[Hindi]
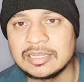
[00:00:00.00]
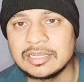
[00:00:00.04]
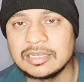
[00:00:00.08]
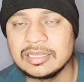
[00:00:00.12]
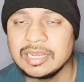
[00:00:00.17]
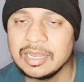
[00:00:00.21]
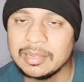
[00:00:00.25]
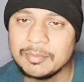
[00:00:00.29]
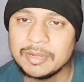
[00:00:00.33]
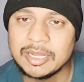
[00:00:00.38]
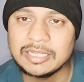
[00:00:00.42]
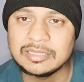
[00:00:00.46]
था
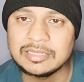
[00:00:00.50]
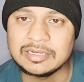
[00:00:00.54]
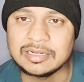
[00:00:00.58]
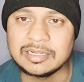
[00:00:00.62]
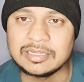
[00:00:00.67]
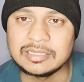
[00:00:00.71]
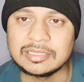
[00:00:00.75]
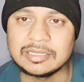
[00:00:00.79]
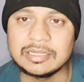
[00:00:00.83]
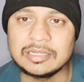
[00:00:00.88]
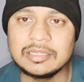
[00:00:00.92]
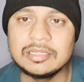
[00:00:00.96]
नाबाद
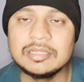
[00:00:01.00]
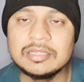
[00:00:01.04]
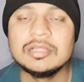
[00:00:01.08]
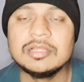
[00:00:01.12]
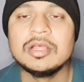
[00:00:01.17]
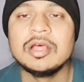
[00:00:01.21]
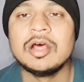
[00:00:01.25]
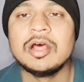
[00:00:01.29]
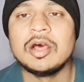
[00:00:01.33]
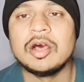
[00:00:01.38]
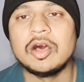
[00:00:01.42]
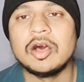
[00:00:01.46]
रहा था
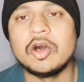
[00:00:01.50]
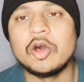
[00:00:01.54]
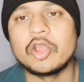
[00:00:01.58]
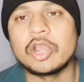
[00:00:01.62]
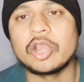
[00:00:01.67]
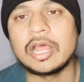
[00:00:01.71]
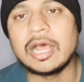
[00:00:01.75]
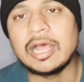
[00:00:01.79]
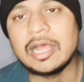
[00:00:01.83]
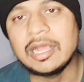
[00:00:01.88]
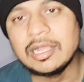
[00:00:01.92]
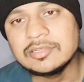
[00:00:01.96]

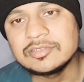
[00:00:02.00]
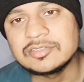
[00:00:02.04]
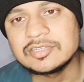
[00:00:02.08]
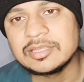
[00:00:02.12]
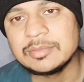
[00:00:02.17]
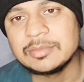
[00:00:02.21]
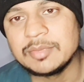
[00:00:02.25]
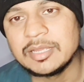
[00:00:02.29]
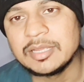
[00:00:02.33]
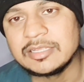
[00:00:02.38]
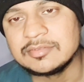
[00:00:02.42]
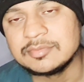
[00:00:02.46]
और आज
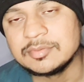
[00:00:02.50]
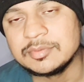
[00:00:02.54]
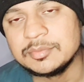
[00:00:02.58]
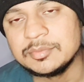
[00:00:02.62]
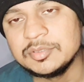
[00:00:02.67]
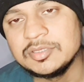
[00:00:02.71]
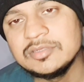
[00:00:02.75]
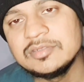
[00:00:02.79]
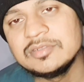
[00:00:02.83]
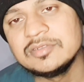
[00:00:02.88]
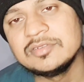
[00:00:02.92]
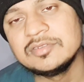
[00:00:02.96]
के मैच
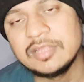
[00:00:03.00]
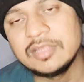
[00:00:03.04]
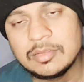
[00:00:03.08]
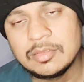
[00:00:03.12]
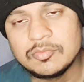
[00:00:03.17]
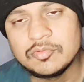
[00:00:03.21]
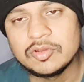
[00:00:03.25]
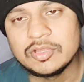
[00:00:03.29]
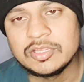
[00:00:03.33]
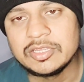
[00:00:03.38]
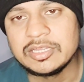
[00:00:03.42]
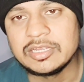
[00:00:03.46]
में भी
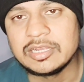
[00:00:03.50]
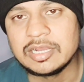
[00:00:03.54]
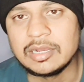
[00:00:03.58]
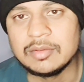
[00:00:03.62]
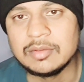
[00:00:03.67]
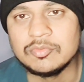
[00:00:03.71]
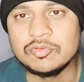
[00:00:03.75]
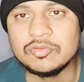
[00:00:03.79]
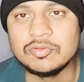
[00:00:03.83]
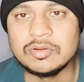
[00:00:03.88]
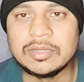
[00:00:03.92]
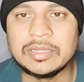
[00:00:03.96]
सेम वही
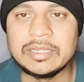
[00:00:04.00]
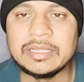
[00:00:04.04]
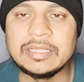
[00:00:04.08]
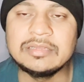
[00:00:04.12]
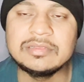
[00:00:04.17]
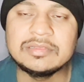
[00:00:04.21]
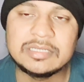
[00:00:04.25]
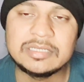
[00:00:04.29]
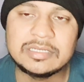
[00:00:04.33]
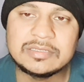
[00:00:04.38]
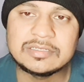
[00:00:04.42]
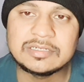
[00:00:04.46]
काम हुआ
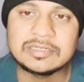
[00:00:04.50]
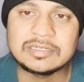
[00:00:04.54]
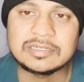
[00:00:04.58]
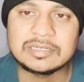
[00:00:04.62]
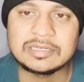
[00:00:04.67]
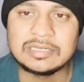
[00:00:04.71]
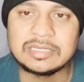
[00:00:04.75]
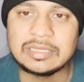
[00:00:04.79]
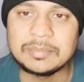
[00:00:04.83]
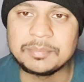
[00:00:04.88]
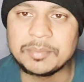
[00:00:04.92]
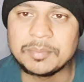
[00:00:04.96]
है तिरसठ
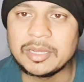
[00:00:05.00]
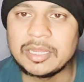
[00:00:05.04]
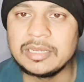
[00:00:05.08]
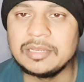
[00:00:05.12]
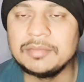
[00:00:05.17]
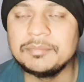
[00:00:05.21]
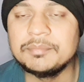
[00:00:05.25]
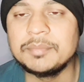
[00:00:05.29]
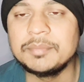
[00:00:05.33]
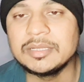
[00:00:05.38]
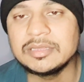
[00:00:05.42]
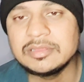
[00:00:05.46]
रन की
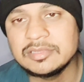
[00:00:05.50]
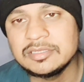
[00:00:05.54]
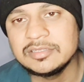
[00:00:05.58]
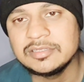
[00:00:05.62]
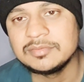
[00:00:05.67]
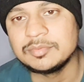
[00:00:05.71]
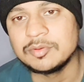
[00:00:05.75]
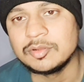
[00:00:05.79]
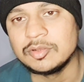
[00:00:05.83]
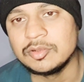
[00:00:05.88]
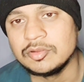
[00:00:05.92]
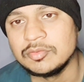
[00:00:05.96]
पारी
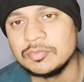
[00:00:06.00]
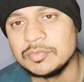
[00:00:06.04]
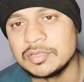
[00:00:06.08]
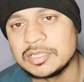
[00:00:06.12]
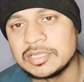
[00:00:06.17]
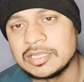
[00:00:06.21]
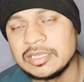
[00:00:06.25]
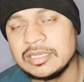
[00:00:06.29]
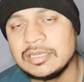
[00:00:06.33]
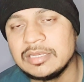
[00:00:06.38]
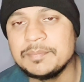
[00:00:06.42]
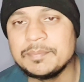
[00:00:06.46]
32 बॉलों
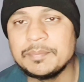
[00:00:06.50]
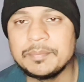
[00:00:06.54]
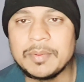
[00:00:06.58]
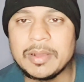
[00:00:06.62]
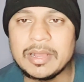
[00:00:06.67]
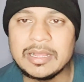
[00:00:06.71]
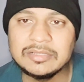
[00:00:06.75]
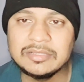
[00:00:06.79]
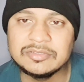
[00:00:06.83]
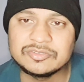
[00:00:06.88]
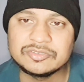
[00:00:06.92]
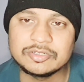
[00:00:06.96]
में खेली
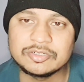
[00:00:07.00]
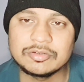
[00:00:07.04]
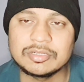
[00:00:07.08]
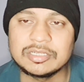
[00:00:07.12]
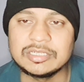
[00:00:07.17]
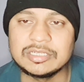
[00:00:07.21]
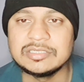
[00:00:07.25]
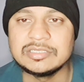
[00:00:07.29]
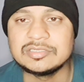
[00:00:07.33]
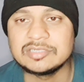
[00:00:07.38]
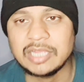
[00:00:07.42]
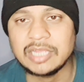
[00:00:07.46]
पाँच
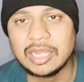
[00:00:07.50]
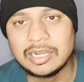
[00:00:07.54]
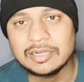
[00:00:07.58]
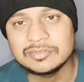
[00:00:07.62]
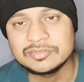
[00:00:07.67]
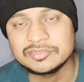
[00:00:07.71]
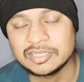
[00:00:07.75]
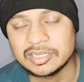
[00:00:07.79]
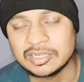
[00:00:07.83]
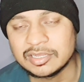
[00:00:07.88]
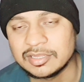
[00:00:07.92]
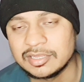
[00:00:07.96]
चौके
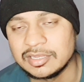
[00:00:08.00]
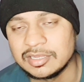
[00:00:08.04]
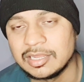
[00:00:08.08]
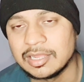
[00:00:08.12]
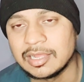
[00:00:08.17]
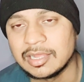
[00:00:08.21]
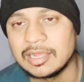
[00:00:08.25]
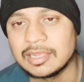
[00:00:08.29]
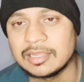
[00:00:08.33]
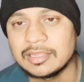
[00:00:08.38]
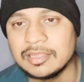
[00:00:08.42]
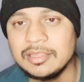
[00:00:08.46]
चार छक्के
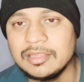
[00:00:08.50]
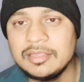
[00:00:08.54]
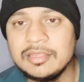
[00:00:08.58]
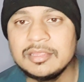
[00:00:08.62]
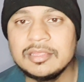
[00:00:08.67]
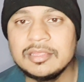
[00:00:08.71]
लगा के